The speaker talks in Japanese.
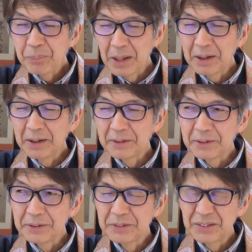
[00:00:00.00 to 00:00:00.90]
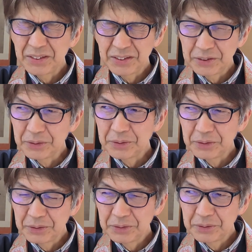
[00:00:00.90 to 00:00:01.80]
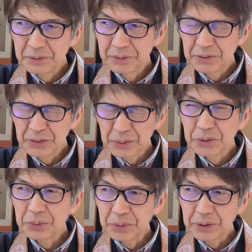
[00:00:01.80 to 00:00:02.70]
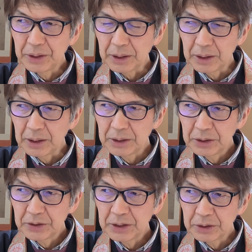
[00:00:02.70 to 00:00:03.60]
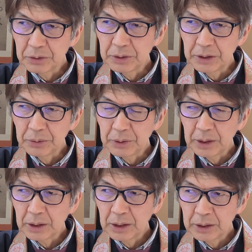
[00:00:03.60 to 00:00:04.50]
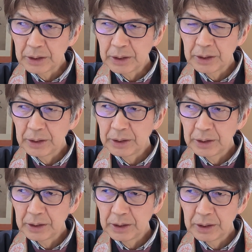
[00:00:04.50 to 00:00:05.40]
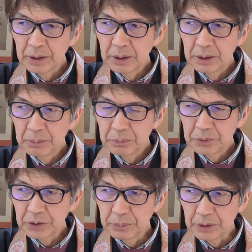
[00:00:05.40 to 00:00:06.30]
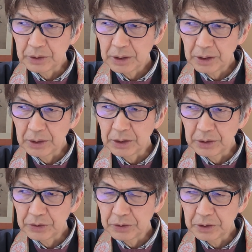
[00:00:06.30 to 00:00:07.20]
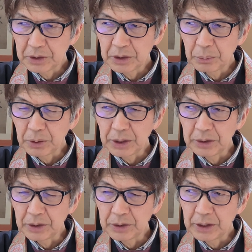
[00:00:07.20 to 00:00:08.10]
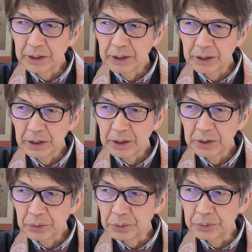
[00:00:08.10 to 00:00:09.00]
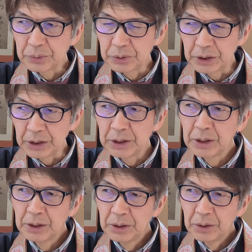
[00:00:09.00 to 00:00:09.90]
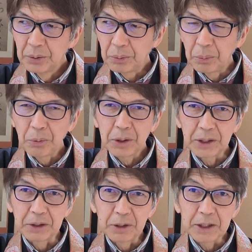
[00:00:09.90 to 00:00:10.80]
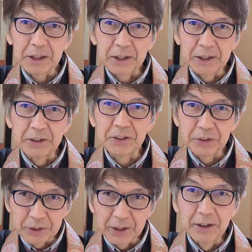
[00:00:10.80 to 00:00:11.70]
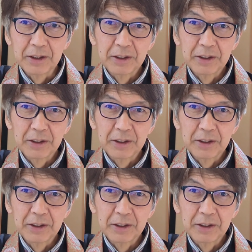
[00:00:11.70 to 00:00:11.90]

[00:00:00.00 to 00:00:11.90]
あのそういうことやから2009年の段階で、えー、娘カナダで育ててもらえるんやったらええなというふうに思わないわけはないですよね。